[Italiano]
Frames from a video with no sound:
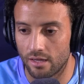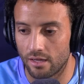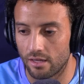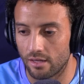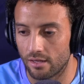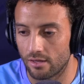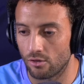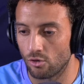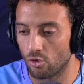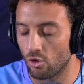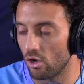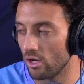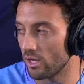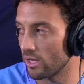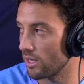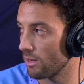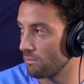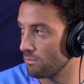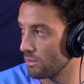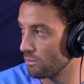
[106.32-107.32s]
eh,
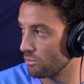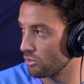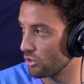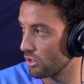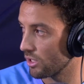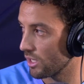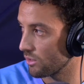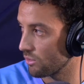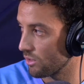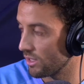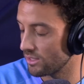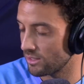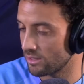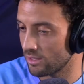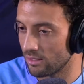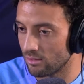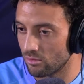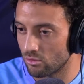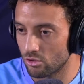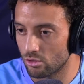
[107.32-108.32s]
noi che abbiamo giocato al
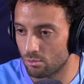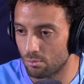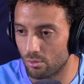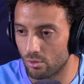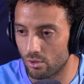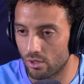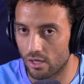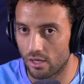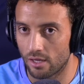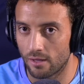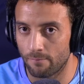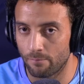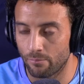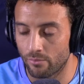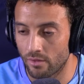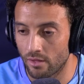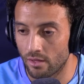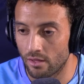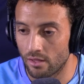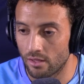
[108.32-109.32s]
Santos perché
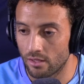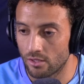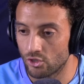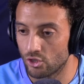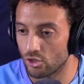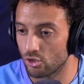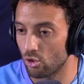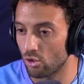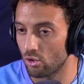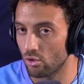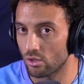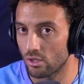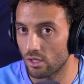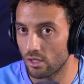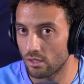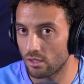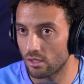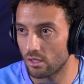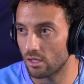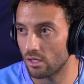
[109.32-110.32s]
ci sono
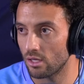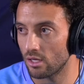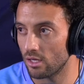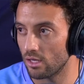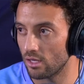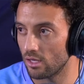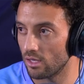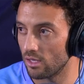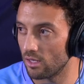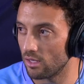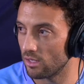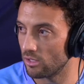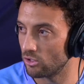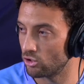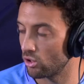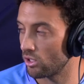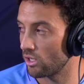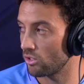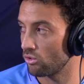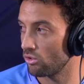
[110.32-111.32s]
tanti
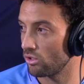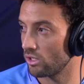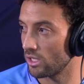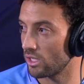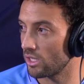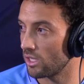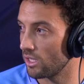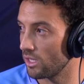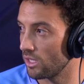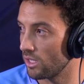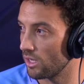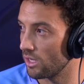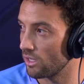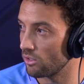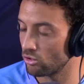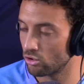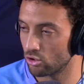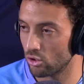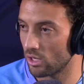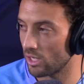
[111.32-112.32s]
giocatori che
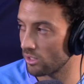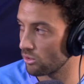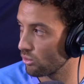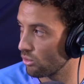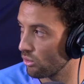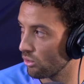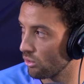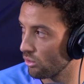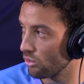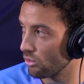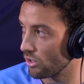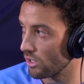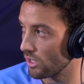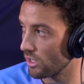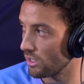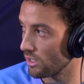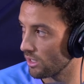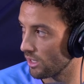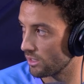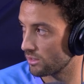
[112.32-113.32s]
hanno giocato con
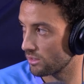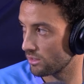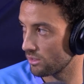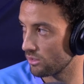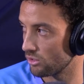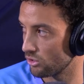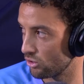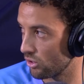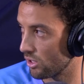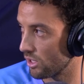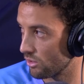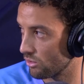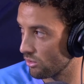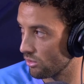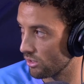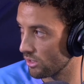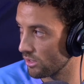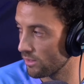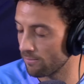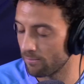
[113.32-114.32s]
lui, ex
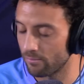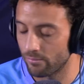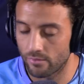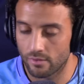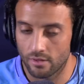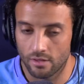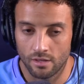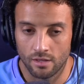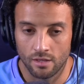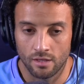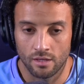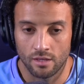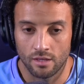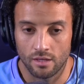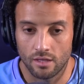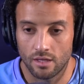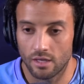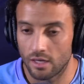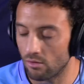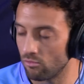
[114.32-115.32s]
giocatori, uh mhm. -huh.
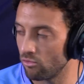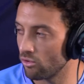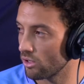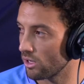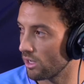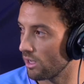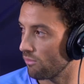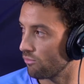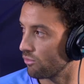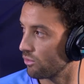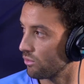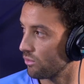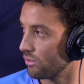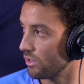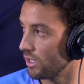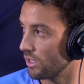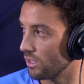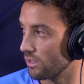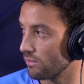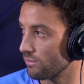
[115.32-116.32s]
che lavoravano
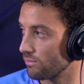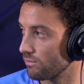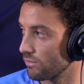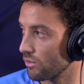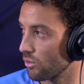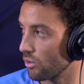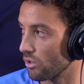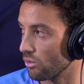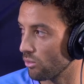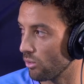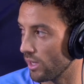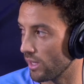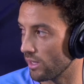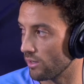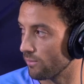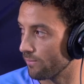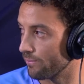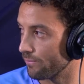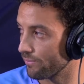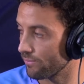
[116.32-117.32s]
lì quando
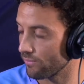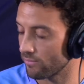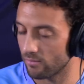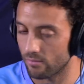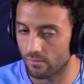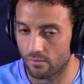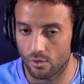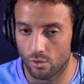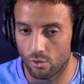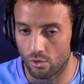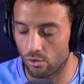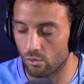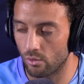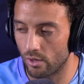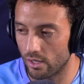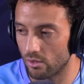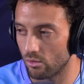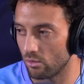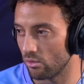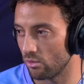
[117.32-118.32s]
erano
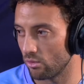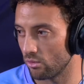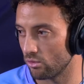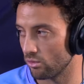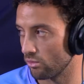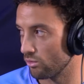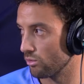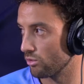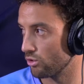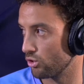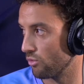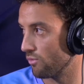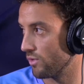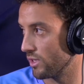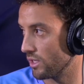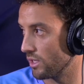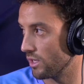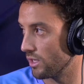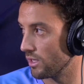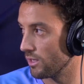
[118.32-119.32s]
quando ero
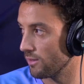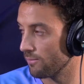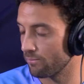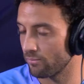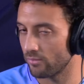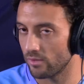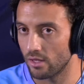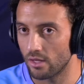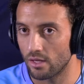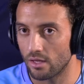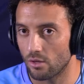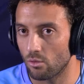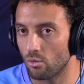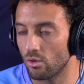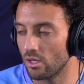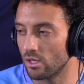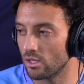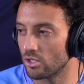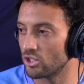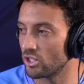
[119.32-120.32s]
giovanile.
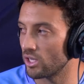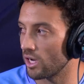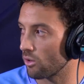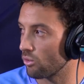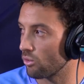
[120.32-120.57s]
Quindi ci